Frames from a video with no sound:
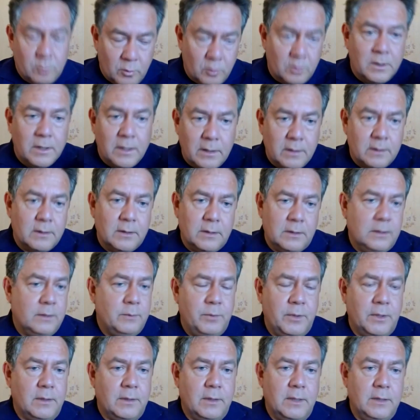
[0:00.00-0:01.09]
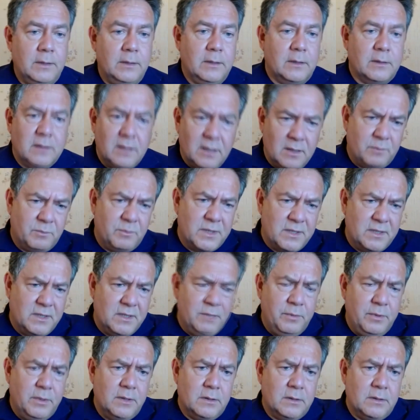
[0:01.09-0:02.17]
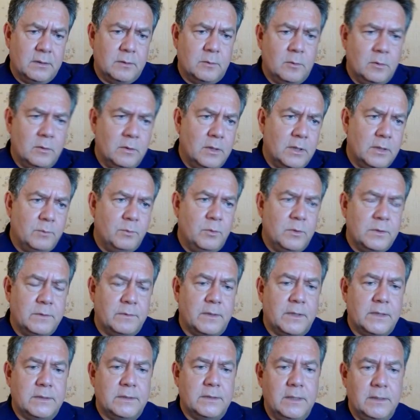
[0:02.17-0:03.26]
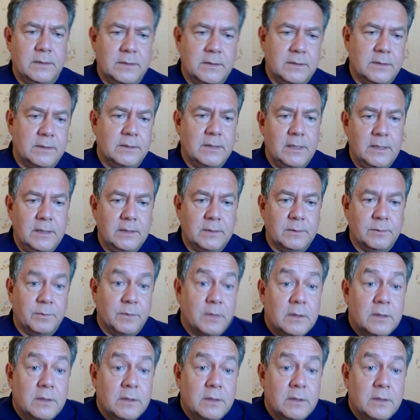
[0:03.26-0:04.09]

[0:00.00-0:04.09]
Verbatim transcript: Бухарин это и предлагал. Так, постепенно, кулак пусть врастает в социализм.